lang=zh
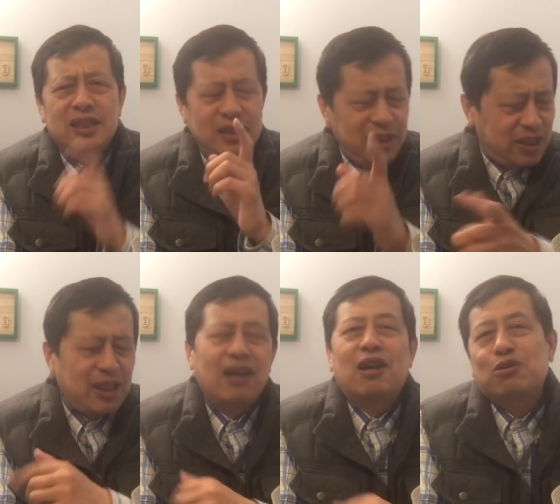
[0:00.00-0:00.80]
一
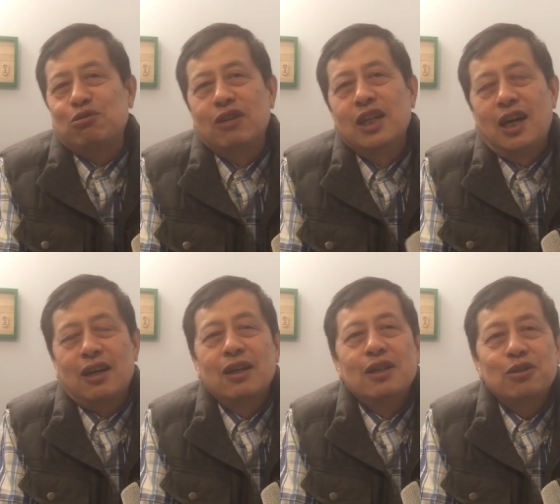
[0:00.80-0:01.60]
清二楚
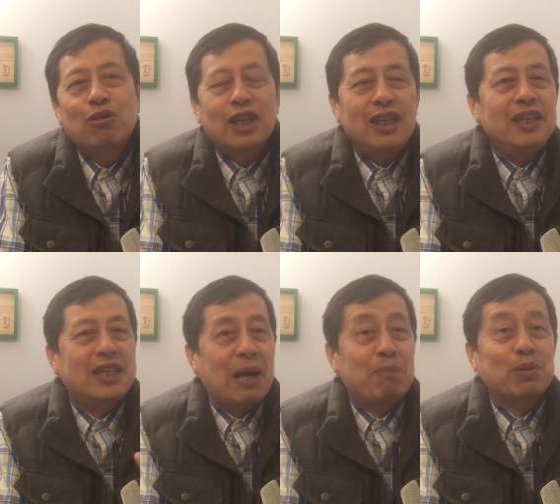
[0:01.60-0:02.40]
啊，说了一
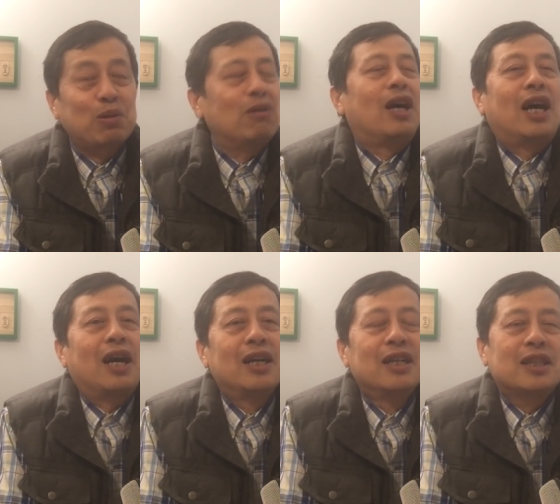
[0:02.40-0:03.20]
点不错
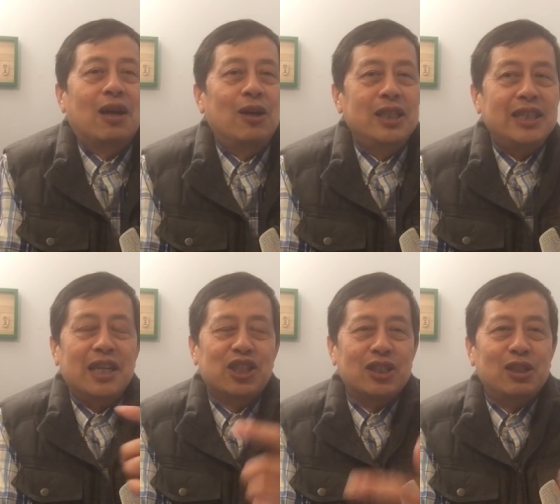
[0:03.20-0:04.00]
啊。然后一
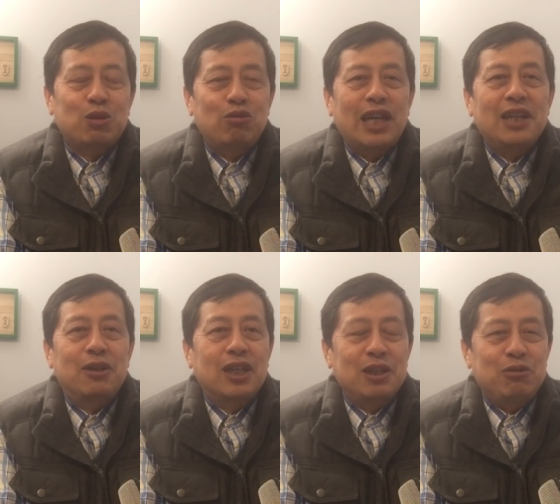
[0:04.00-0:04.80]
件事情出来以
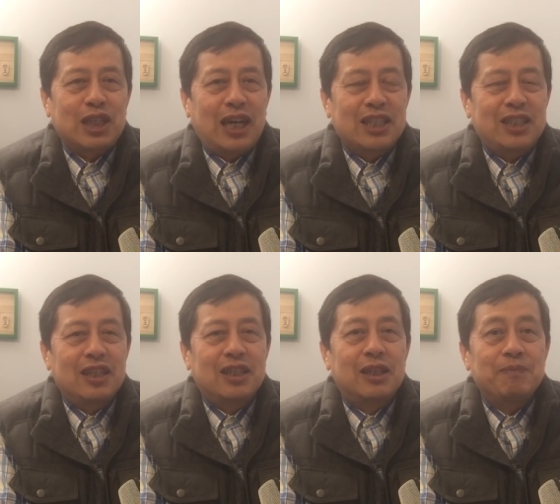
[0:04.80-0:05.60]
后，根据他的
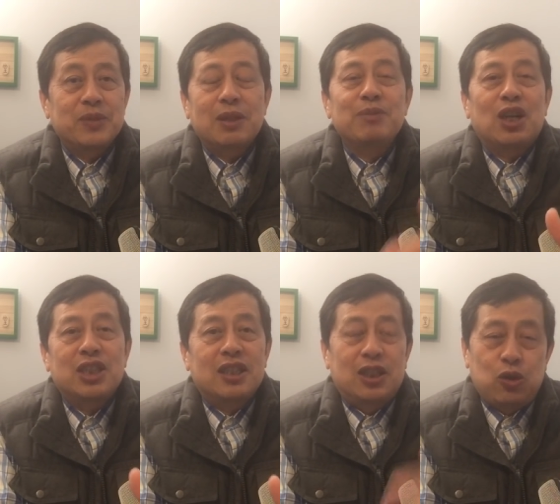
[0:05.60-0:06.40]
性格，什么叫
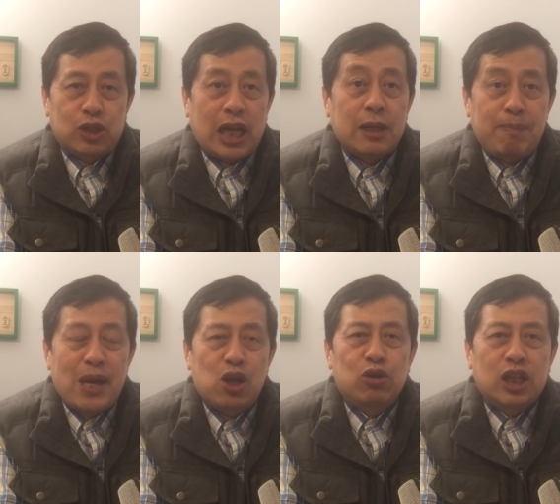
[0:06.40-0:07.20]
性格？就是他的
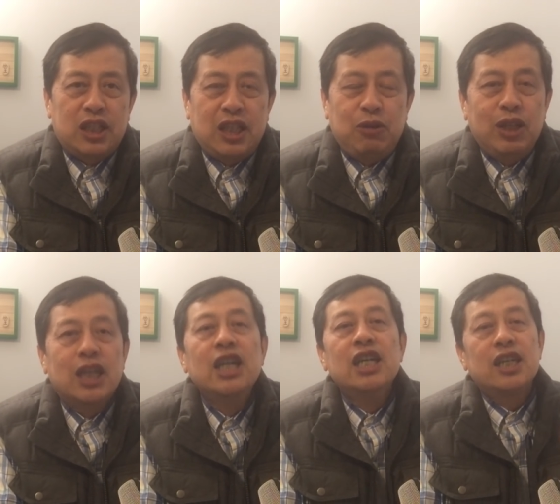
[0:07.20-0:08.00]
背后的底
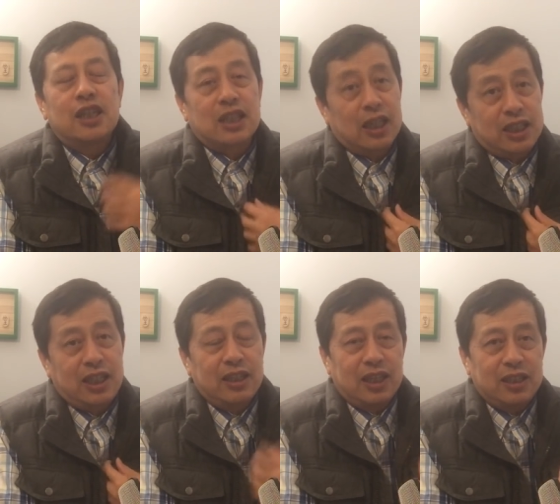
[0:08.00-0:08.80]
蕴和他的
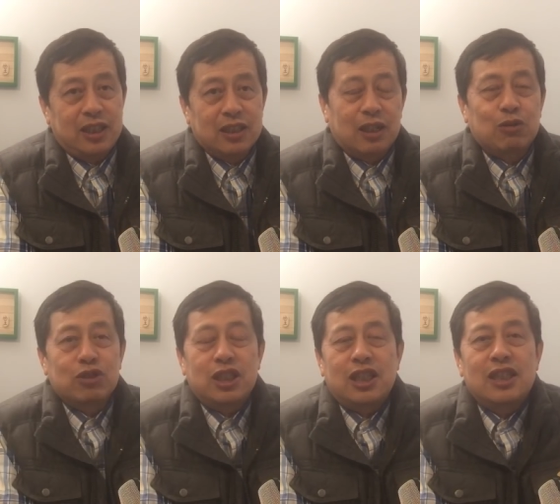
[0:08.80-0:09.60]
先天性的东
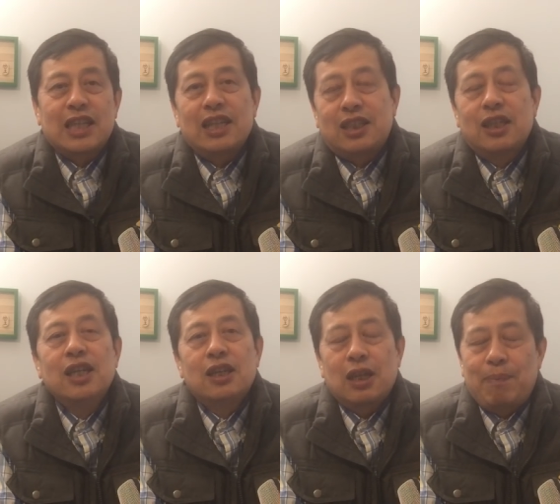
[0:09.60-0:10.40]
西结合在一起，
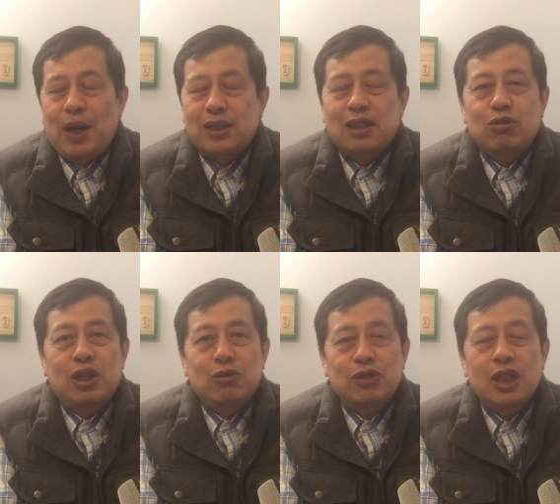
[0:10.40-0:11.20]
和他表现出来
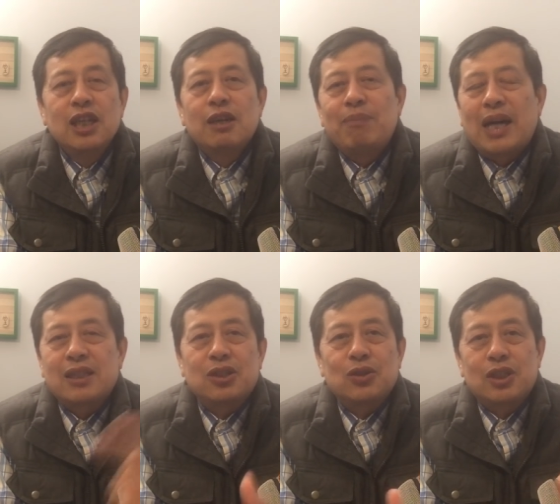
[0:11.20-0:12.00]
的东西，马
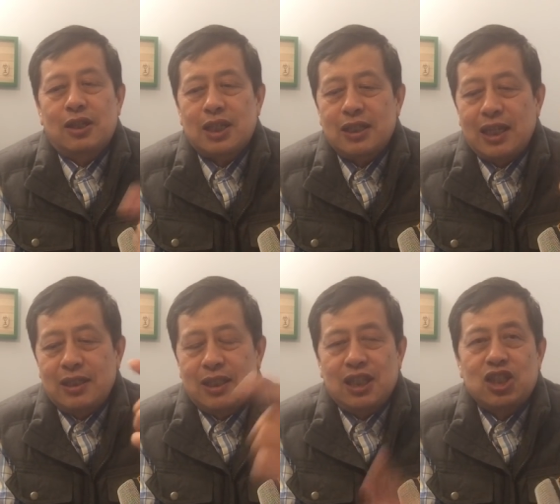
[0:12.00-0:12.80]
上就知道他在
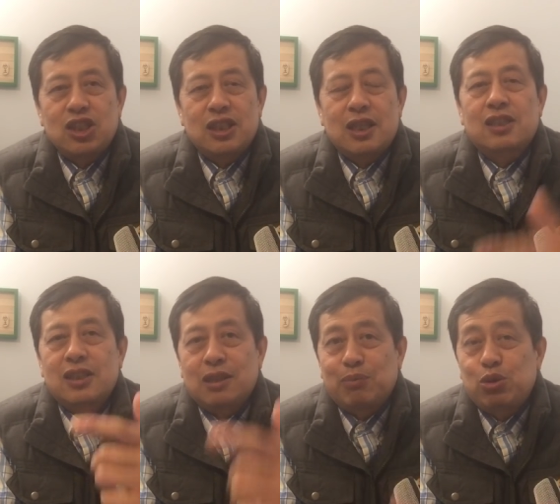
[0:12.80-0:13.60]
这件事情上
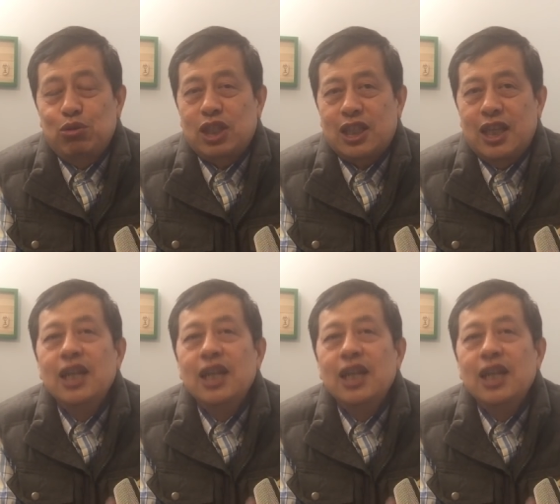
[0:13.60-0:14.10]
是怎么处理的，